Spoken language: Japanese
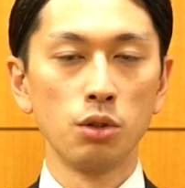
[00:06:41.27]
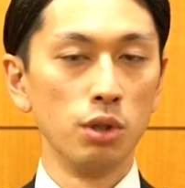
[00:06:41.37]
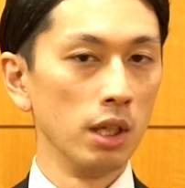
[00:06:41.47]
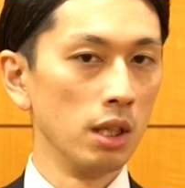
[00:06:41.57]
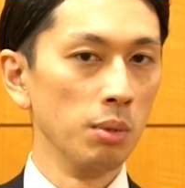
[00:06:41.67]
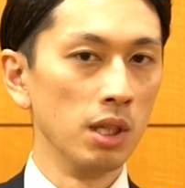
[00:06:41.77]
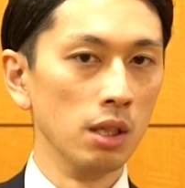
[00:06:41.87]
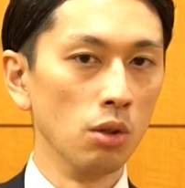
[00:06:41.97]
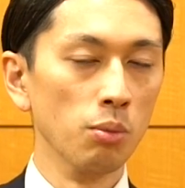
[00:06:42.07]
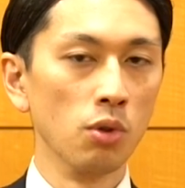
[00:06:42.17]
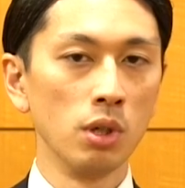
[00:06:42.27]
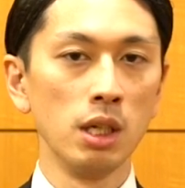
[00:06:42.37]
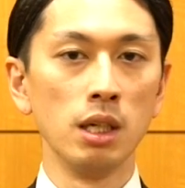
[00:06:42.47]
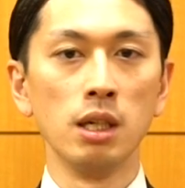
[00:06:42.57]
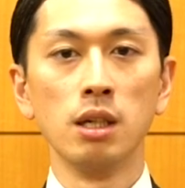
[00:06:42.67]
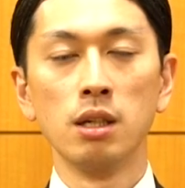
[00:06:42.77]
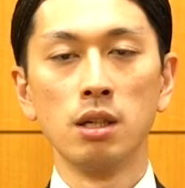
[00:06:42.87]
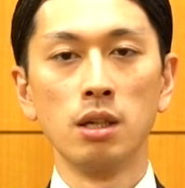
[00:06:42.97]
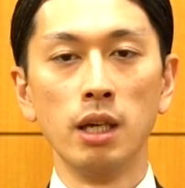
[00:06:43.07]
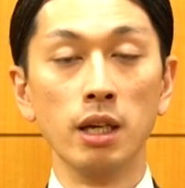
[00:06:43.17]
クリエイティビティというものに
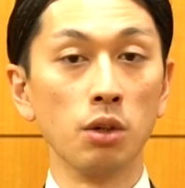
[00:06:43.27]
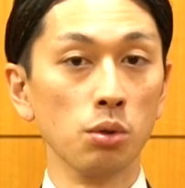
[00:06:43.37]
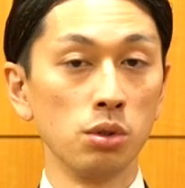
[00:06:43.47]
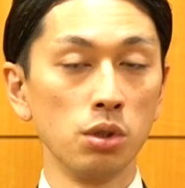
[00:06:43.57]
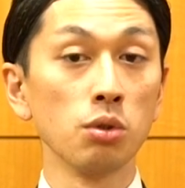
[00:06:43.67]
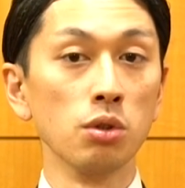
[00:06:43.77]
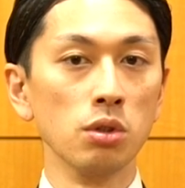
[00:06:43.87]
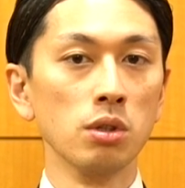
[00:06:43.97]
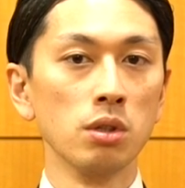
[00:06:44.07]
影響を強く